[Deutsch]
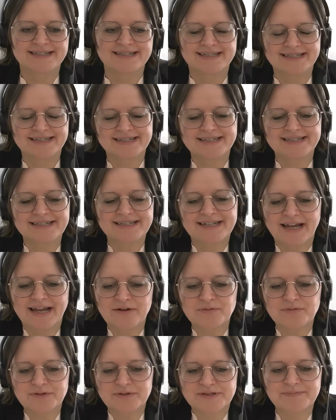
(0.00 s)
sind die
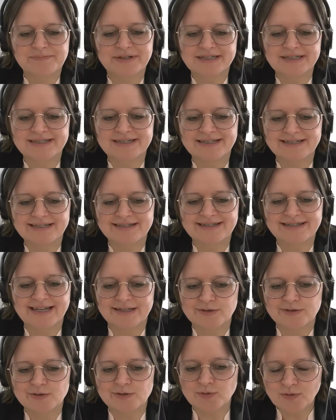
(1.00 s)
Nahrungsmittel, die
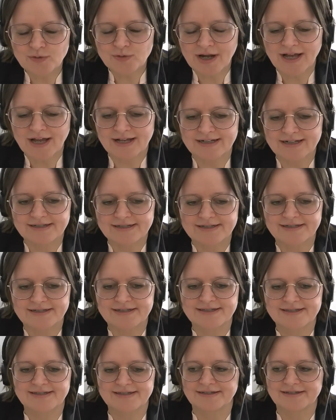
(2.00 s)
sehr
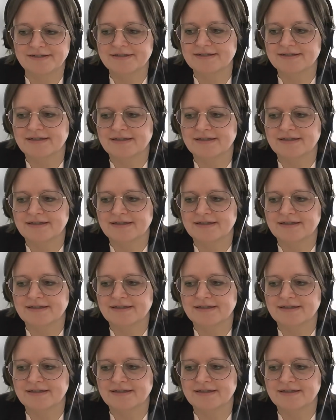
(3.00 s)
zuckerhaltig sind,